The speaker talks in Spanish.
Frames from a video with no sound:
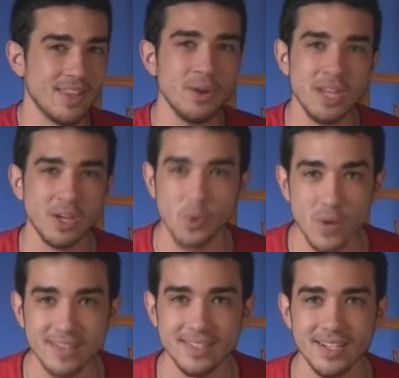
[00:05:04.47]
he dado
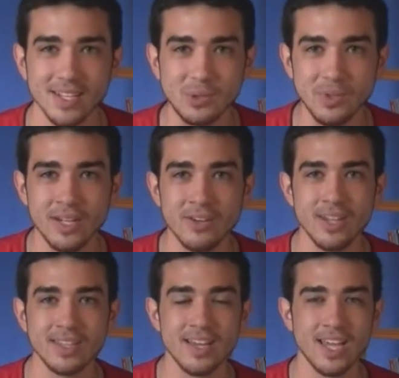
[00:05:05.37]
ninguna asignatura ¿no?
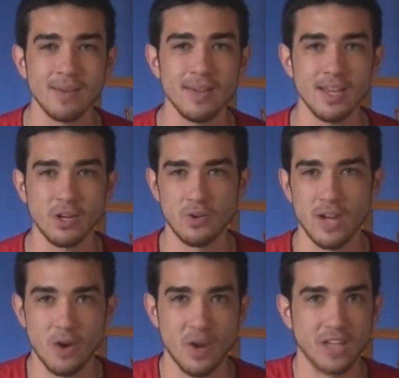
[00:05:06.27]
que tenga que ver
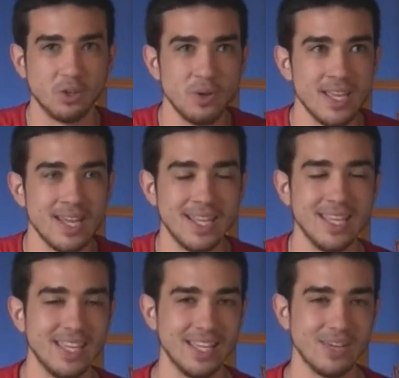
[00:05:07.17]
con la oratoria
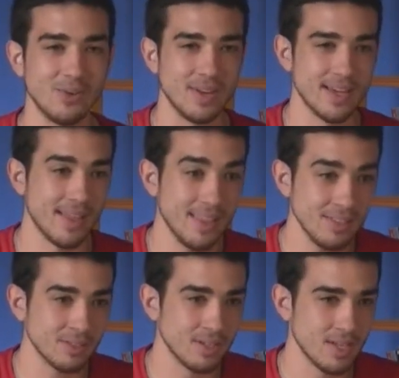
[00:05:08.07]
ni con nada de
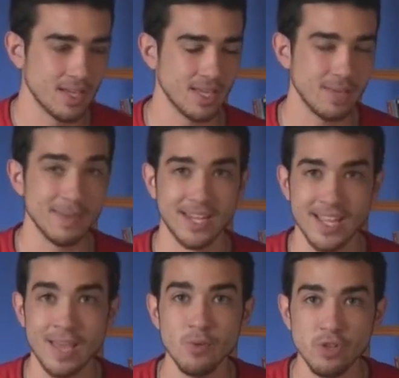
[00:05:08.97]
eso. Y me
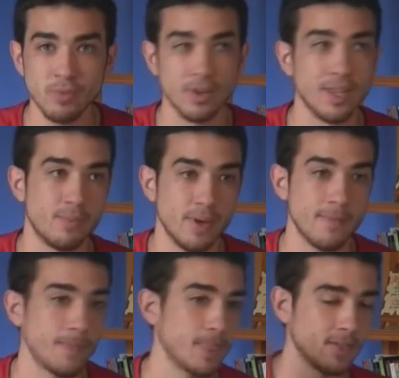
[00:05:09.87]
extraña mucho porque
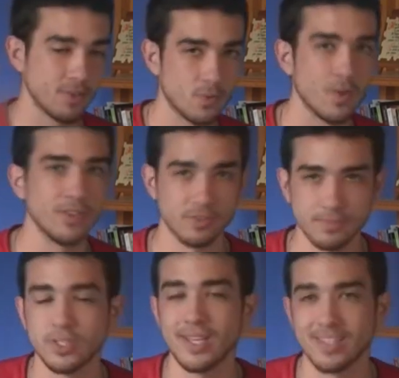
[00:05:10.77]
después, cuando,
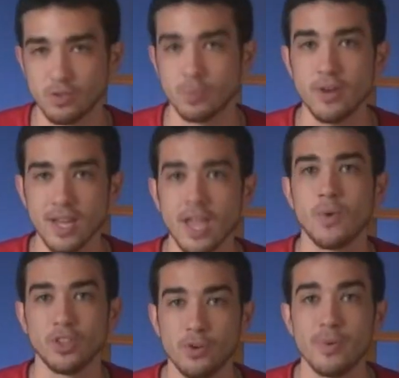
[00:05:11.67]
o sea, se supone que
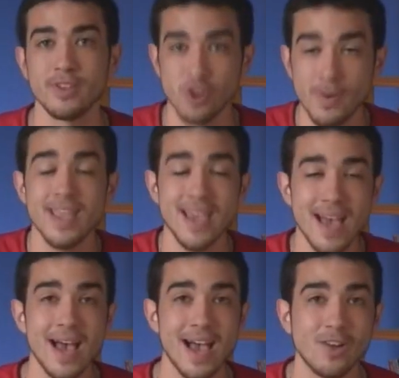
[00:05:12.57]
cuando yo
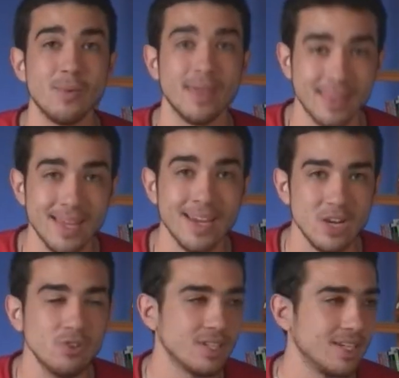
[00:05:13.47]
vaya a comenzar,
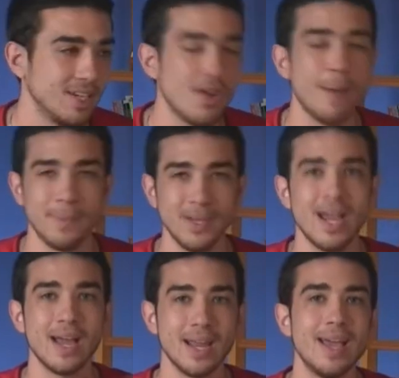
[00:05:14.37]
¿no? si quiero
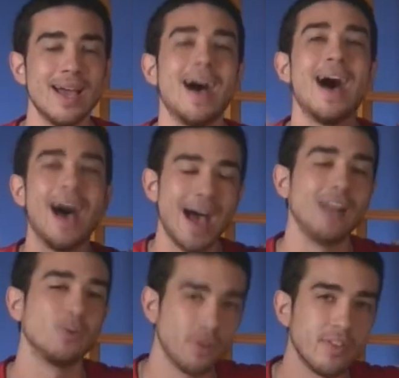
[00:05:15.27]
aspirar a
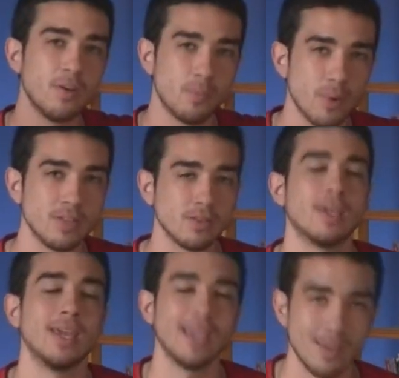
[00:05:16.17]
algunos de los puestos
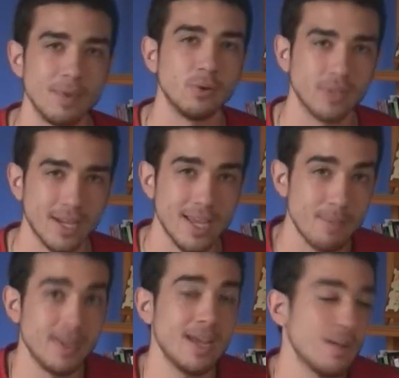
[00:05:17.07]
que, me gustaría
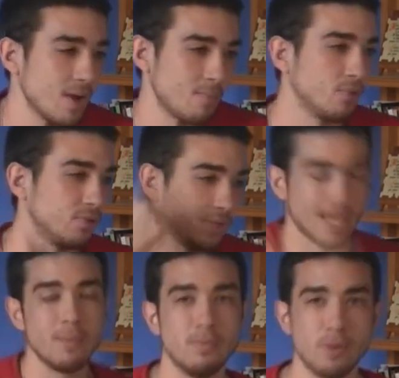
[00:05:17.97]
aspirar o a
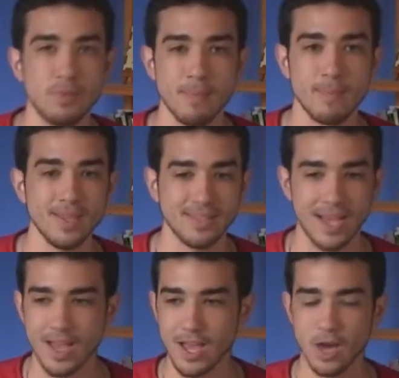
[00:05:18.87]
montar mi propia
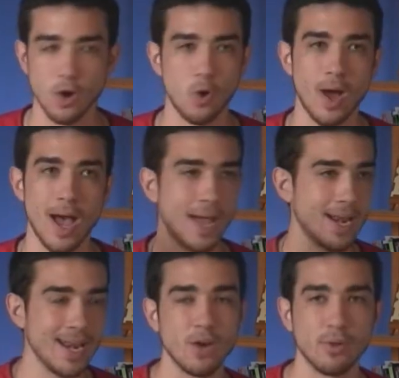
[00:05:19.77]
empresa o a
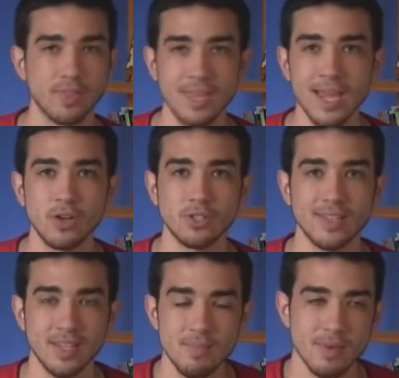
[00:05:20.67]
negociar y
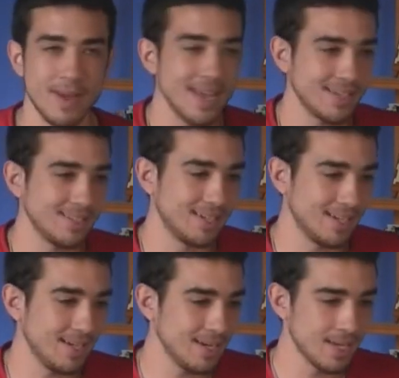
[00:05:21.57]
cosas así, me van a
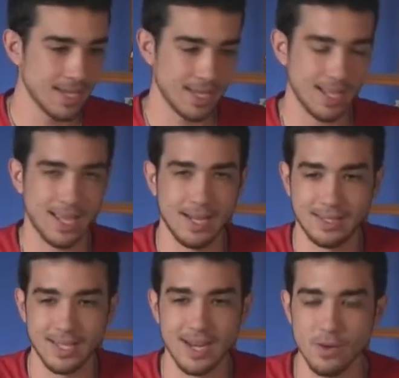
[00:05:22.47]
exigir eh,
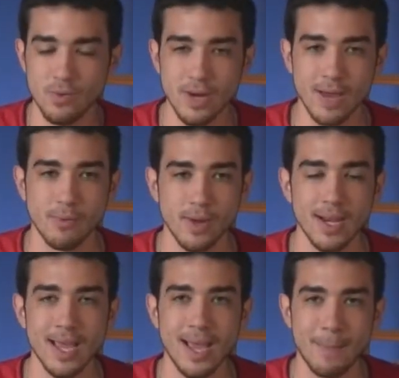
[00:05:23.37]
tener una
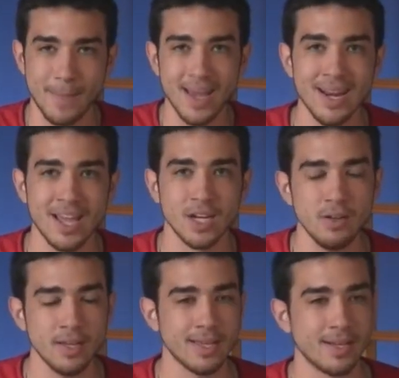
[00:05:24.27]
buena parla,
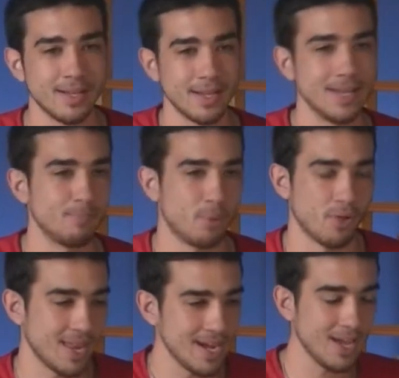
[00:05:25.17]
¿no? El
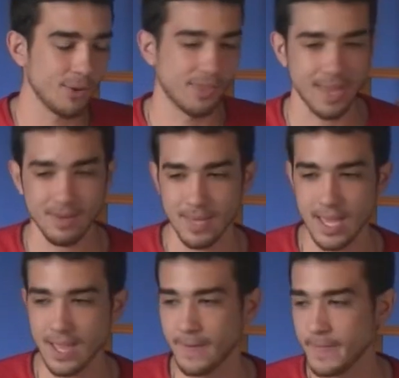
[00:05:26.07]
poder negociar
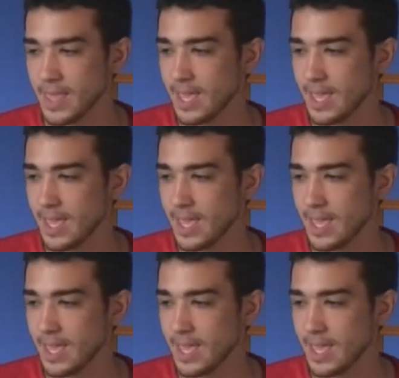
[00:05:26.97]
bien,